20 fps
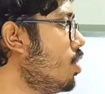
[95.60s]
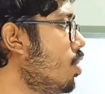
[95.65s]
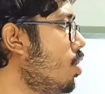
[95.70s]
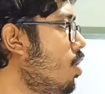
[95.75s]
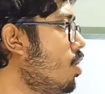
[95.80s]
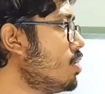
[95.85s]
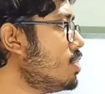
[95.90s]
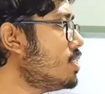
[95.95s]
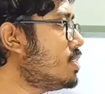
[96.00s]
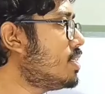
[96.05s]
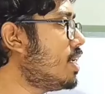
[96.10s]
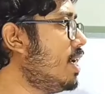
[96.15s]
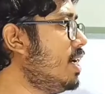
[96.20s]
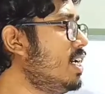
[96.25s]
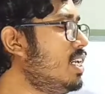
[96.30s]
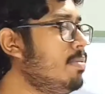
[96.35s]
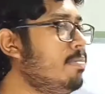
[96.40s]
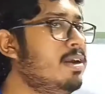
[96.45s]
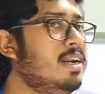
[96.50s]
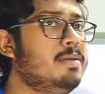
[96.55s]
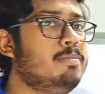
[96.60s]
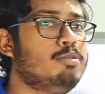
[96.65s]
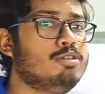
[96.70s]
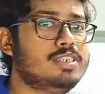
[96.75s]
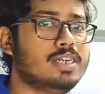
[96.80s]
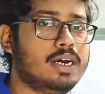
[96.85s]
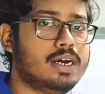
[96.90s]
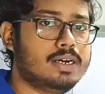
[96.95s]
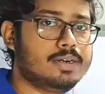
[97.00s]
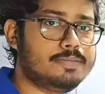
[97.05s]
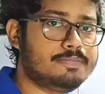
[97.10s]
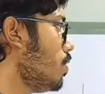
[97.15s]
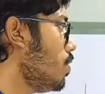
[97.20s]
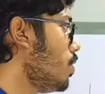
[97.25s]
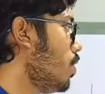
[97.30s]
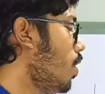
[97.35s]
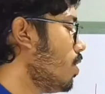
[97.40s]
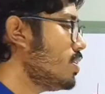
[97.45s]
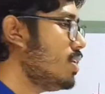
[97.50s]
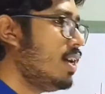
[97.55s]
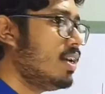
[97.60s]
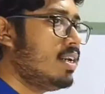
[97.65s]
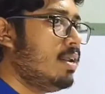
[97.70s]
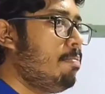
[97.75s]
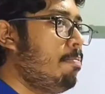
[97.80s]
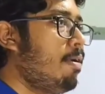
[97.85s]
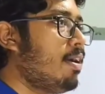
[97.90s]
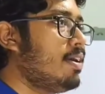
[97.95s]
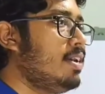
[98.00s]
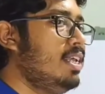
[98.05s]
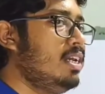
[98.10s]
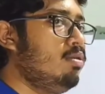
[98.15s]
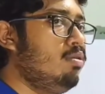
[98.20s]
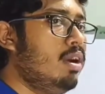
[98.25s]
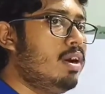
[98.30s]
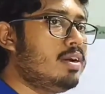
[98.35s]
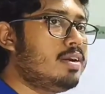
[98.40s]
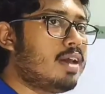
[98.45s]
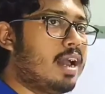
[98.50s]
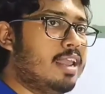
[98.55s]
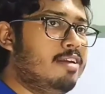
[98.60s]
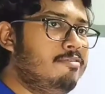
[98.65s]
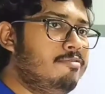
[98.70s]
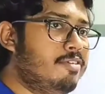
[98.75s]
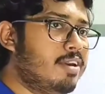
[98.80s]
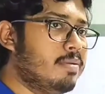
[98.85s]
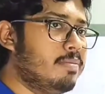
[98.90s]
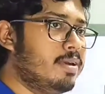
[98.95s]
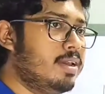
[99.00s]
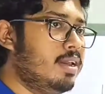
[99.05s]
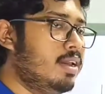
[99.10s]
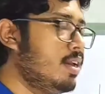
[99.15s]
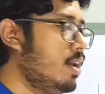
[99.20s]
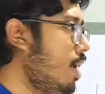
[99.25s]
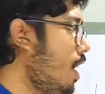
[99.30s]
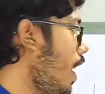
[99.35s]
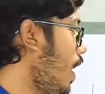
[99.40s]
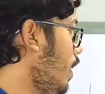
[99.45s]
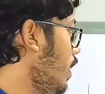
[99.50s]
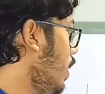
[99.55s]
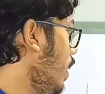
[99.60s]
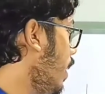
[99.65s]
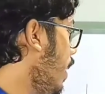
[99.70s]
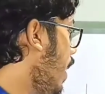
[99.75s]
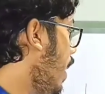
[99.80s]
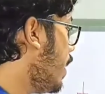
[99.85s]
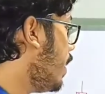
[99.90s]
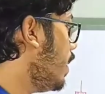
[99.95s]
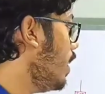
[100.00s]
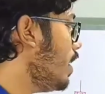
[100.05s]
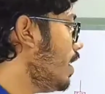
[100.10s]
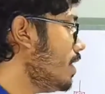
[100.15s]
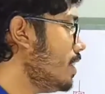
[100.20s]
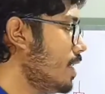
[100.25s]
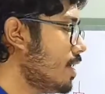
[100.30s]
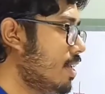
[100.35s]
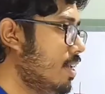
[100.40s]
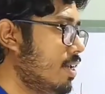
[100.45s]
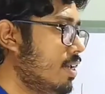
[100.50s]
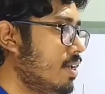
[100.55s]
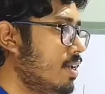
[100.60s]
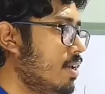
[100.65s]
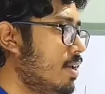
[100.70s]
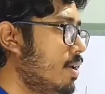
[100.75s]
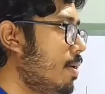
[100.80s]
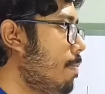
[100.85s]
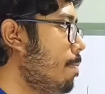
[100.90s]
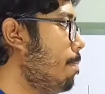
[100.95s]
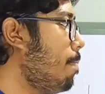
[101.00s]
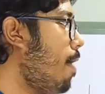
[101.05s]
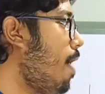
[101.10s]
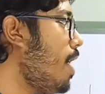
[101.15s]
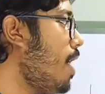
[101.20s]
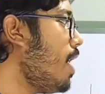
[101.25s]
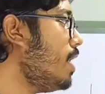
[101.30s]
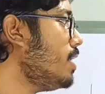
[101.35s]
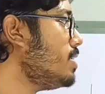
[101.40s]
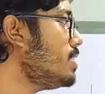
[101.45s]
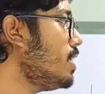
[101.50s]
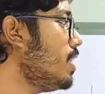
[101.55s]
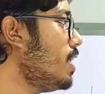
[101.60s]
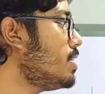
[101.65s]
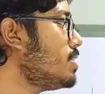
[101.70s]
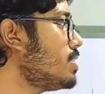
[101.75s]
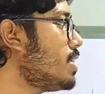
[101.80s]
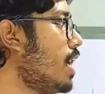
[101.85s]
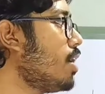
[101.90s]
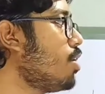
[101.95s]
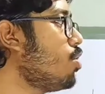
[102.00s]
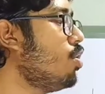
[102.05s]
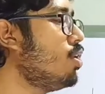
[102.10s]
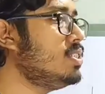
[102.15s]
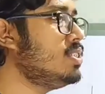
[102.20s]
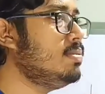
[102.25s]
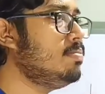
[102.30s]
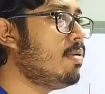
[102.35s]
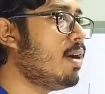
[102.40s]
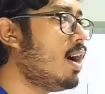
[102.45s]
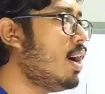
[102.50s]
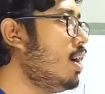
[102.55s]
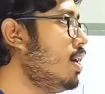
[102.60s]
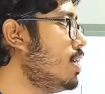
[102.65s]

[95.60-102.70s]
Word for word: অর সেন্টিমেন্ট বোঝা অর্থাৎ একটা পার্টিকুলার টাইম ফ্রেমে একটা ক্যান্ডেলকে দেখে বায়ার সেলার সাইকোলজি বা